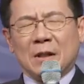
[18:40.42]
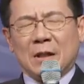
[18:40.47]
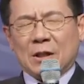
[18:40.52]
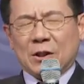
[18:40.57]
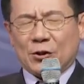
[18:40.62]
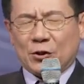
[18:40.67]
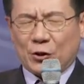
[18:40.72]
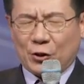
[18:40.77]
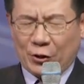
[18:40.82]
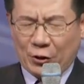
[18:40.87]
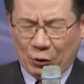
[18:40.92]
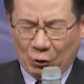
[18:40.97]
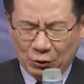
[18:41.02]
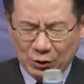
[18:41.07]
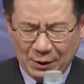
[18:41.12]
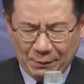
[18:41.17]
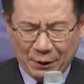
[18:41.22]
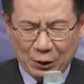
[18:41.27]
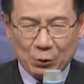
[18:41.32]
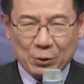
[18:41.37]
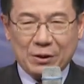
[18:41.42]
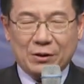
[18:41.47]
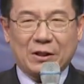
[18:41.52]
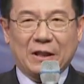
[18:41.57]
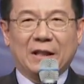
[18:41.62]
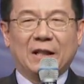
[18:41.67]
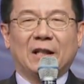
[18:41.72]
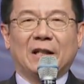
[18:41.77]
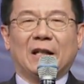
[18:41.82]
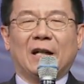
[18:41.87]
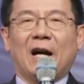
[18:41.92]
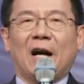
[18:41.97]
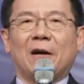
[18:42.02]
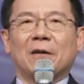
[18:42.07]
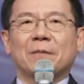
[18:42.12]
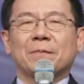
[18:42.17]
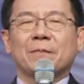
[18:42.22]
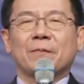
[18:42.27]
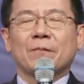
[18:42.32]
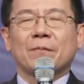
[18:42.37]
求你们与神和好。
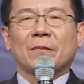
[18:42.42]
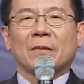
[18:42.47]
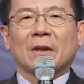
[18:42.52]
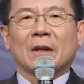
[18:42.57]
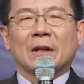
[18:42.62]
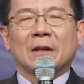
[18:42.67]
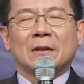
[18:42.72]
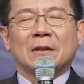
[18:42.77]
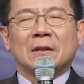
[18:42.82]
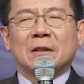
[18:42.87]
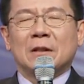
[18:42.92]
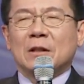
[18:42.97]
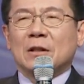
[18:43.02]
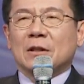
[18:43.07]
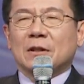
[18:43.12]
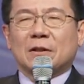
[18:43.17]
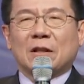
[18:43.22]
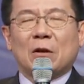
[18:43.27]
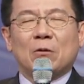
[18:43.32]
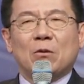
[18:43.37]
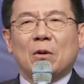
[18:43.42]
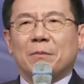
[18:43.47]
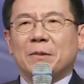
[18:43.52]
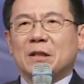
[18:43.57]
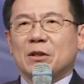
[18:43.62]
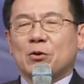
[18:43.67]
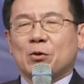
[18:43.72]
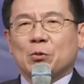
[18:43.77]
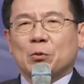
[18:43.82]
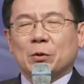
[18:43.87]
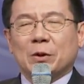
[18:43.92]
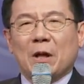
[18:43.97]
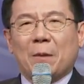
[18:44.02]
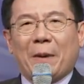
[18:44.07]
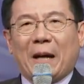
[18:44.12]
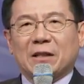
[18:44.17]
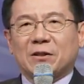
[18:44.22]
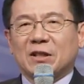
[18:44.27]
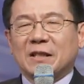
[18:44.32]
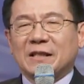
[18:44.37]
当我们的主要
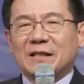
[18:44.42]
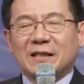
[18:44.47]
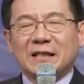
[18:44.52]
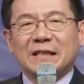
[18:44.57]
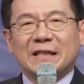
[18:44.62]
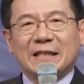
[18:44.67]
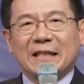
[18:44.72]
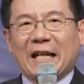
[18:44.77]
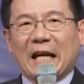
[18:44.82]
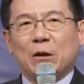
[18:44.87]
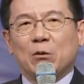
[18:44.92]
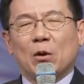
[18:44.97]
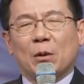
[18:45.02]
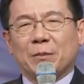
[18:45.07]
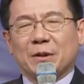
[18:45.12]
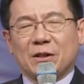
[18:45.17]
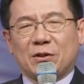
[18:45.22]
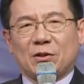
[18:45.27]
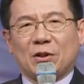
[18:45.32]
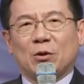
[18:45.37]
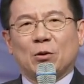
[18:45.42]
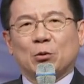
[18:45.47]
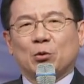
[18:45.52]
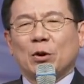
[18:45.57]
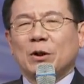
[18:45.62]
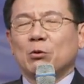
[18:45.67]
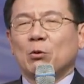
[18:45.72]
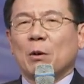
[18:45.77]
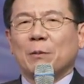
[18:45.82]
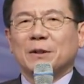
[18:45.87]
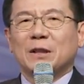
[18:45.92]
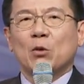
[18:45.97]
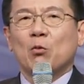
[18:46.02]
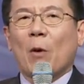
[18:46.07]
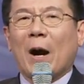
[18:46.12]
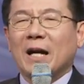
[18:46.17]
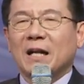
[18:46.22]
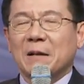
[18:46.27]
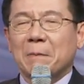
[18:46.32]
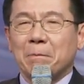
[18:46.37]
把这个信息给我们的时候，对着我们这
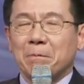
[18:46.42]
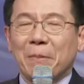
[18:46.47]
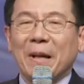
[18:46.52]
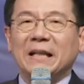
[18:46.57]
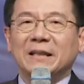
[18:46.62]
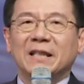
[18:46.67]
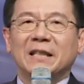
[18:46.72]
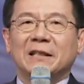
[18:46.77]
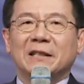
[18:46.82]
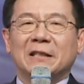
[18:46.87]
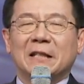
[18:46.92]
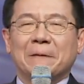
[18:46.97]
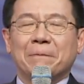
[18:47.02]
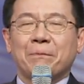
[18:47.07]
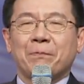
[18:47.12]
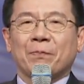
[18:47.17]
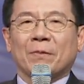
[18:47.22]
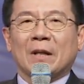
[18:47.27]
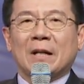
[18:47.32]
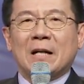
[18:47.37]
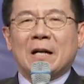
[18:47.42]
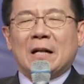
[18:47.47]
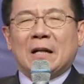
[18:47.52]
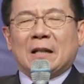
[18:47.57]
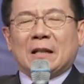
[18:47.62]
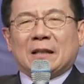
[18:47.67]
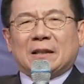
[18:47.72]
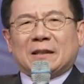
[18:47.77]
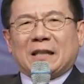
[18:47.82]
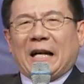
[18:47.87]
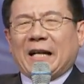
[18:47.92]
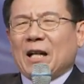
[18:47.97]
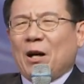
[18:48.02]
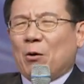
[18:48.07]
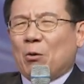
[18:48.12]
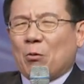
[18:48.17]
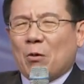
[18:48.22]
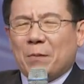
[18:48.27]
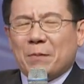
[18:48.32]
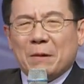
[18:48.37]
玩梗悖逆的人，他要
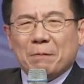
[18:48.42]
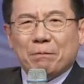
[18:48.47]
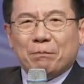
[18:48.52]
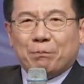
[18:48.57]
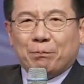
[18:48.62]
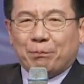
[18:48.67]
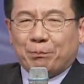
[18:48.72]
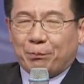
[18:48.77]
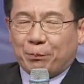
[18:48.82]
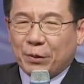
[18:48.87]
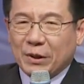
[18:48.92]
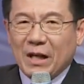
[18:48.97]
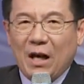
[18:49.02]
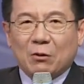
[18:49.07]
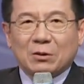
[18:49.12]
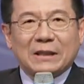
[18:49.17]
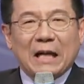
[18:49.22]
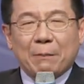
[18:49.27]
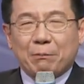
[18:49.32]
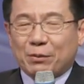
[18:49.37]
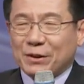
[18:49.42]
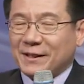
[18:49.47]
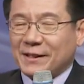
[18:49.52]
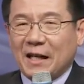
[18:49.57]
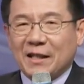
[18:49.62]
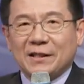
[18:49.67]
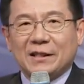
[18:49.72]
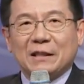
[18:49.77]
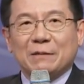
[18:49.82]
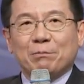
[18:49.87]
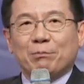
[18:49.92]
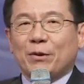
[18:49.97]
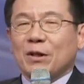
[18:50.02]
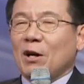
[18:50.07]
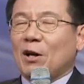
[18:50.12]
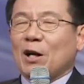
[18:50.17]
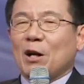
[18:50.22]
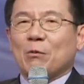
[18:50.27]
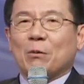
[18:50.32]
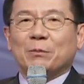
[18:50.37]
我们不要再不相信，不要
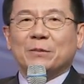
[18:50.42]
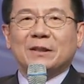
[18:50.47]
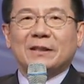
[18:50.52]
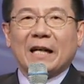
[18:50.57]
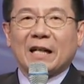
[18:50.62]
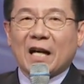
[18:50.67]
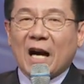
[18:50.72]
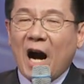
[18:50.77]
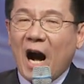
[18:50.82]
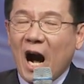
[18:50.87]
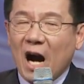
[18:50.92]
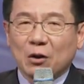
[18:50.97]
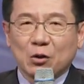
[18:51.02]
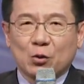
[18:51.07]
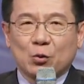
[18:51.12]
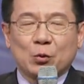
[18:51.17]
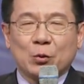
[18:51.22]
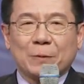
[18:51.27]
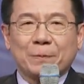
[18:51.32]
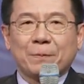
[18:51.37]
让我们再抗拒。